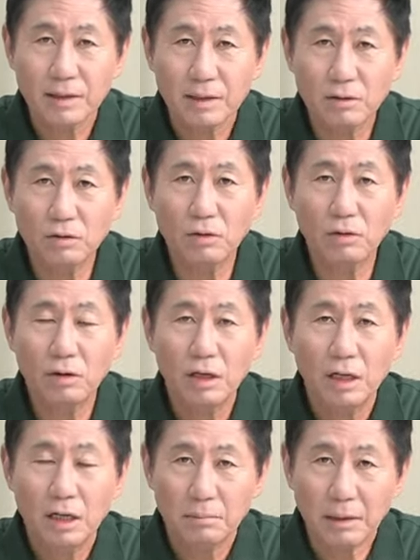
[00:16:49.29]
그리고
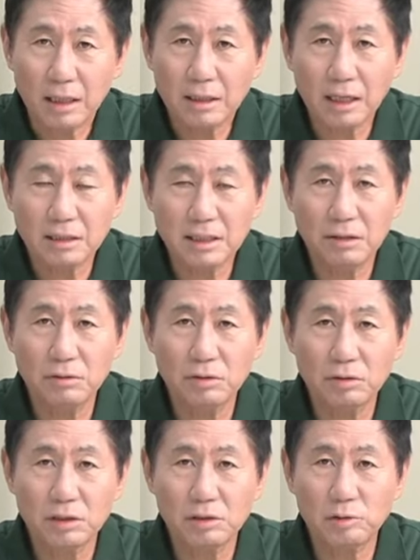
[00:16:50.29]
많은
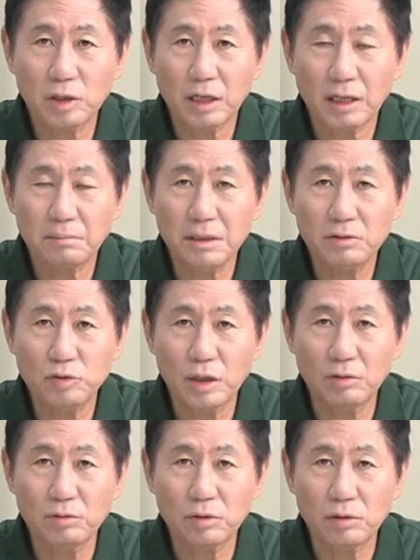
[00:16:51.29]
학생운동 지도자,
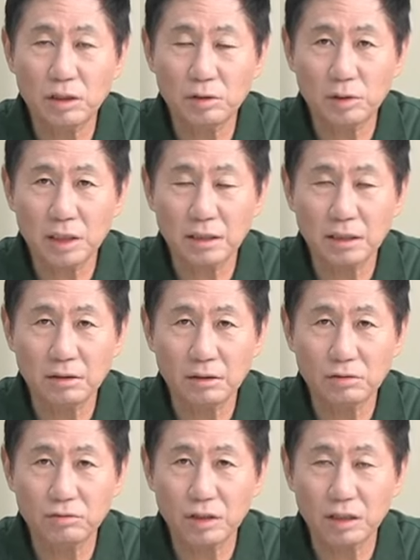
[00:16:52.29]
민주화운동 지도자들
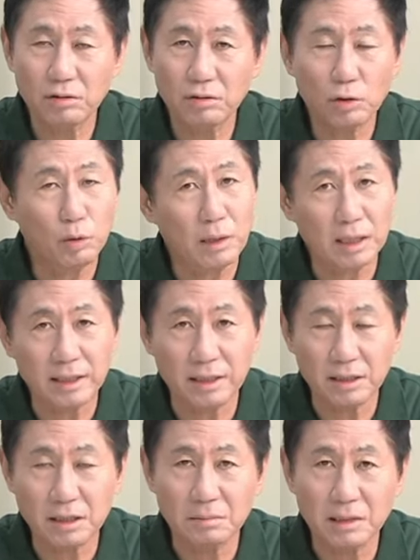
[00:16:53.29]
그리고 국회의원들은
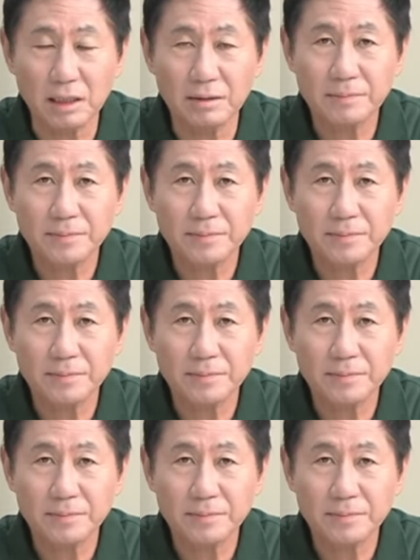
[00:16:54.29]
도망다녔습니다.